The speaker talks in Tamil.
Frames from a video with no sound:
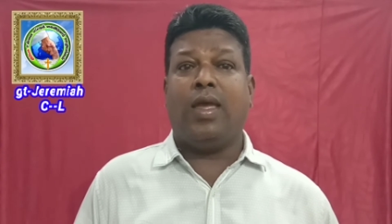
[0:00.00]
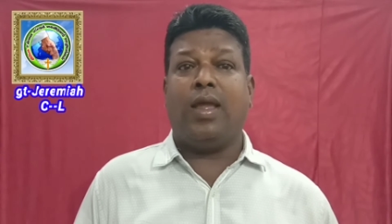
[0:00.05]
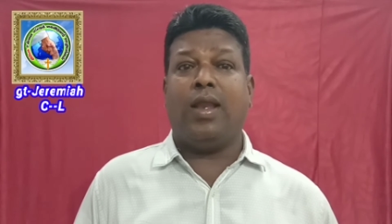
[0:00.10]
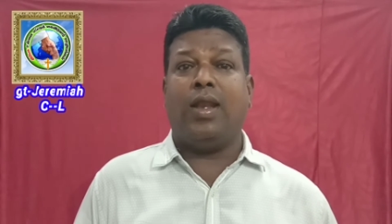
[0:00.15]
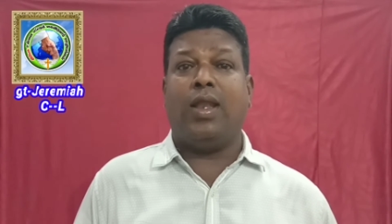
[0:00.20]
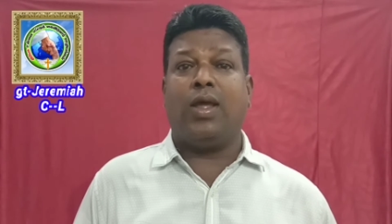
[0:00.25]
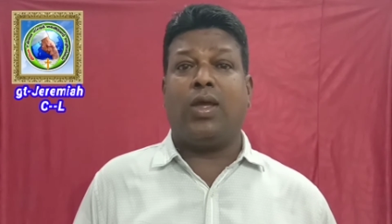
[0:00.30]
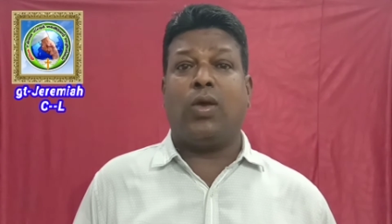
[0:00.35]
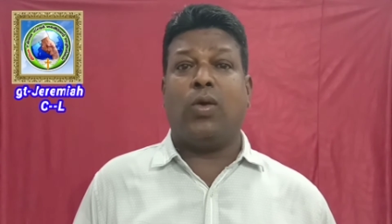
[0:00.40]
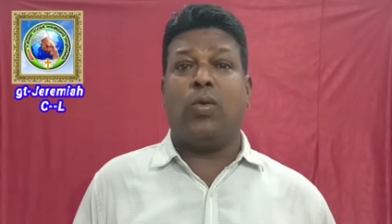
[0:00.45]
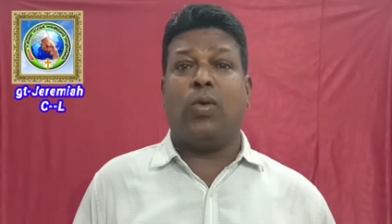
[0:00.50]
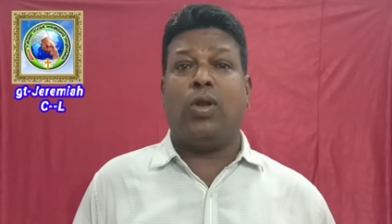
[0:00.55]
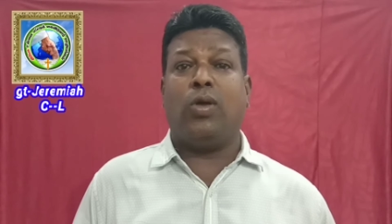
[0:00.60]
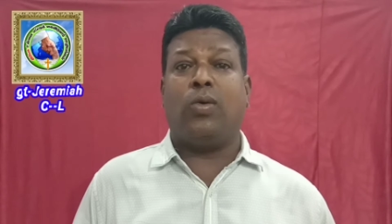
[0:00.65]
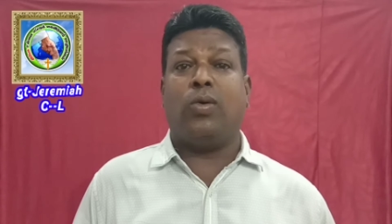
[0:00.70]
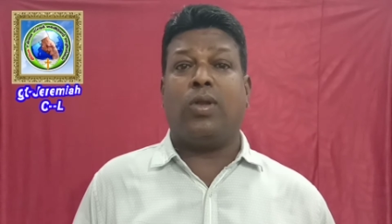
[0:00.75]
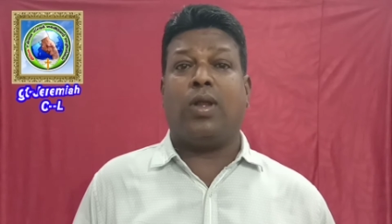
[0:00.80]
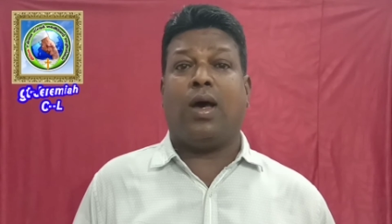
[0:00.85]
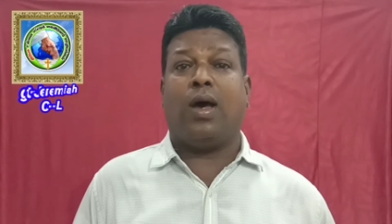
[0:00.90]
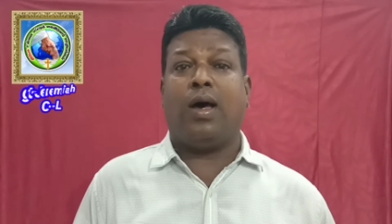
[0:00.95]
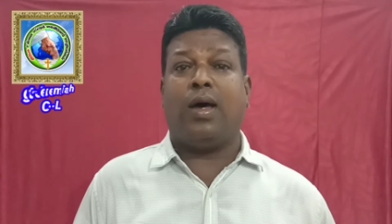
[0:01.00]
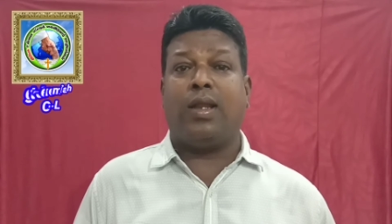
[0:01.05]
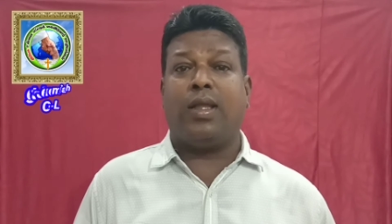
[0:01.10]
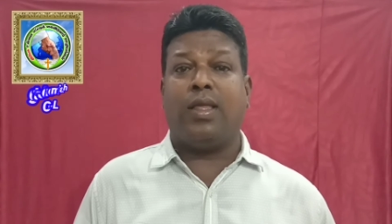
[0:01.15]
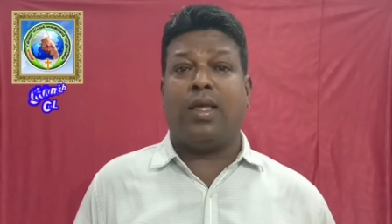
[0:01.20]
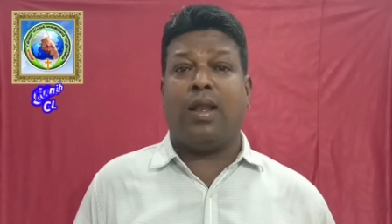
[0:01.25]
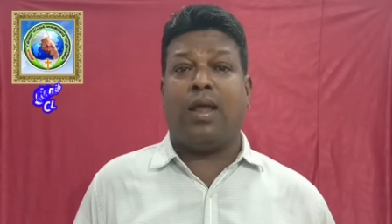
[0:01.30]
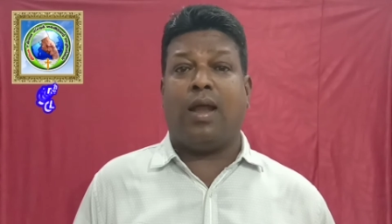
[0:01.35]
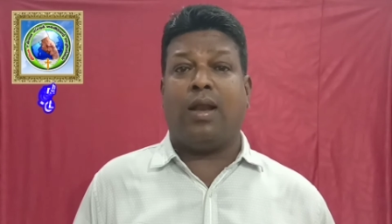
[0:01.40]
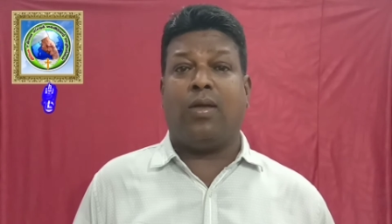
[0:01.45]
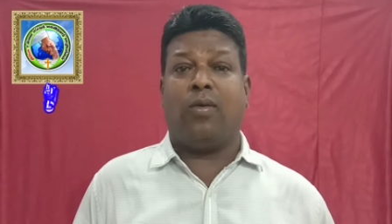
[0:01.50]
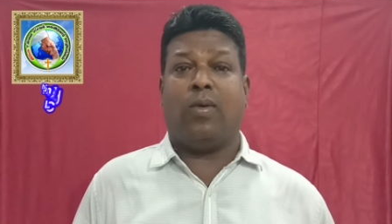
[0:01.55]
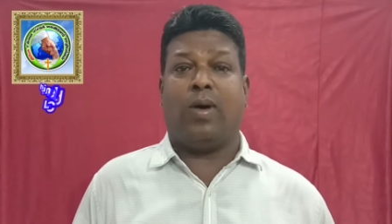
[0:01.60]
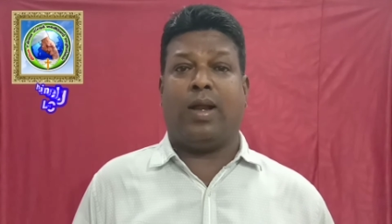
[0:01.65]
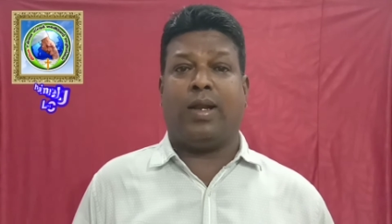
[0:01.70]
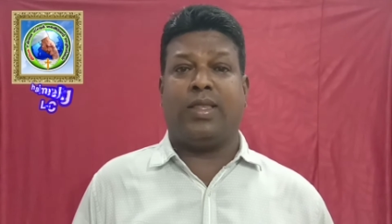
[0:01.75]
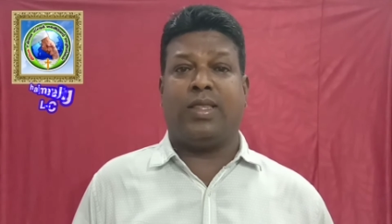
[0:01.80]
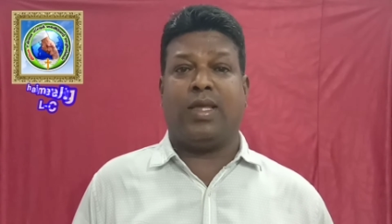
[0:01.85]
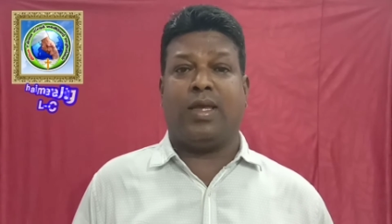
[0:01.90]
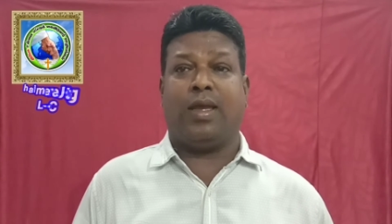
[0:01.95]
இன்றைக்கு உங்களுக்கு ஒரு ஆறுதலான
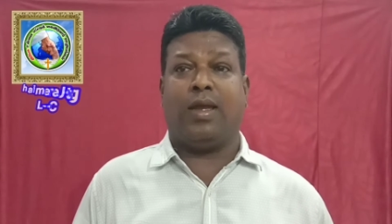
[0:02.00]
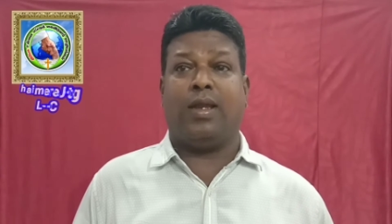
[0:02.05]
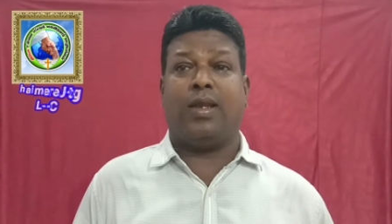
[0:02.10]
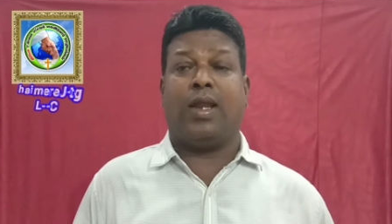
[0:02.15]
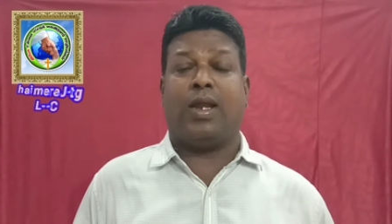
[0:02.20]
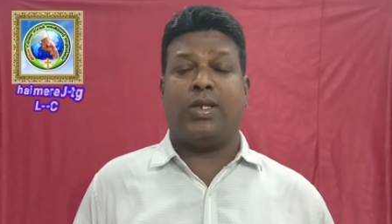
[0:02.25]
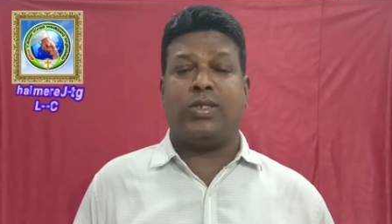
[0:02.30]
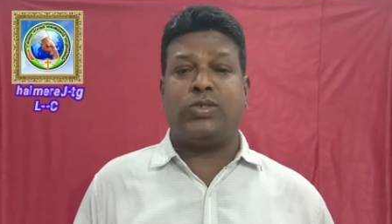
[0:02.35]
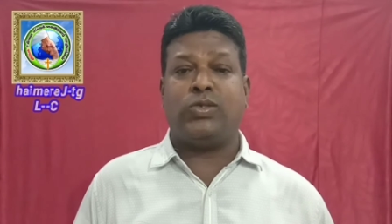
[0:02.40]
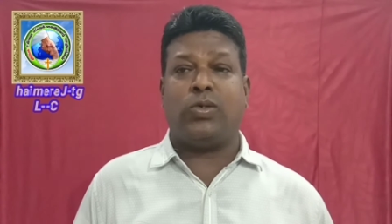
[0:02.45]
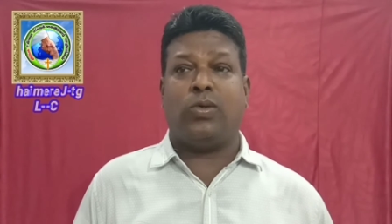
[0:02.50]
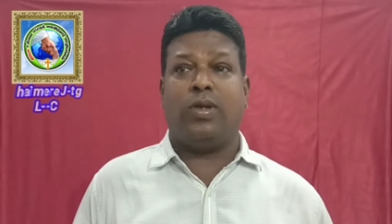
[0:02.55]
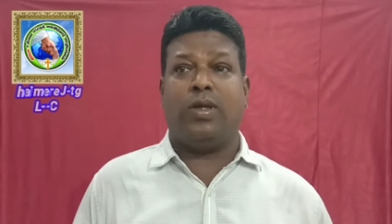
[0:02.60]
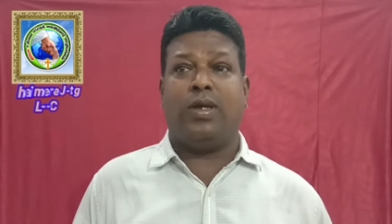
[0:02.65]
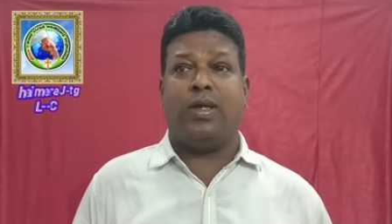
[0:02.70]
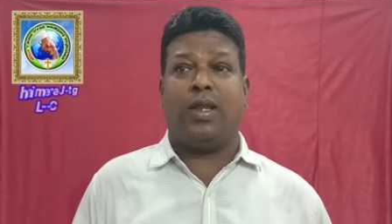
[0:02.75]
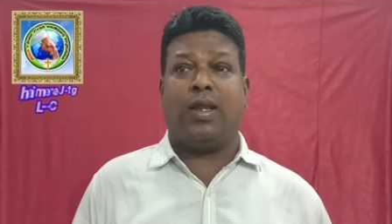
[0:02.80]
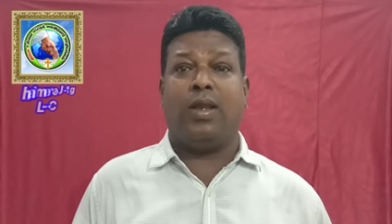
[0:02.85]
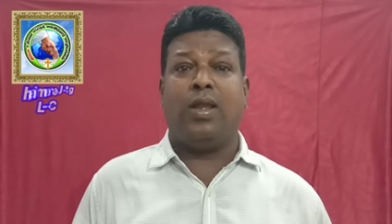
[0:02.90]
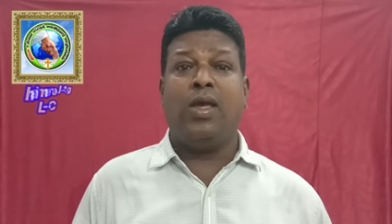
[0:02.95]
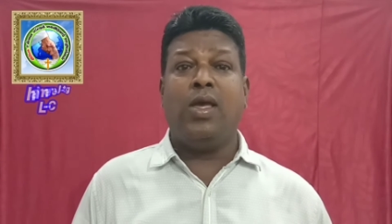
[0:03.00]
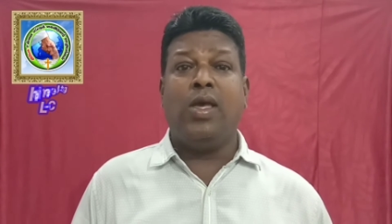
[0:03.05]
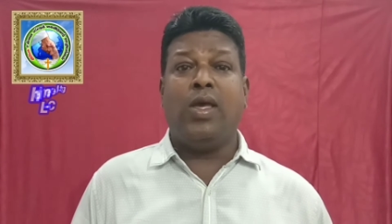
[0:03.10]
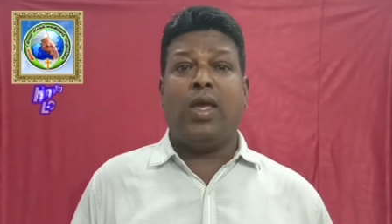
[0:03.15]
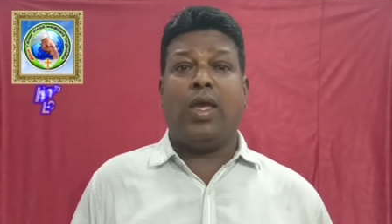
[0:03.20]
வார்த்தையை நான் சொல்லுகிறேன்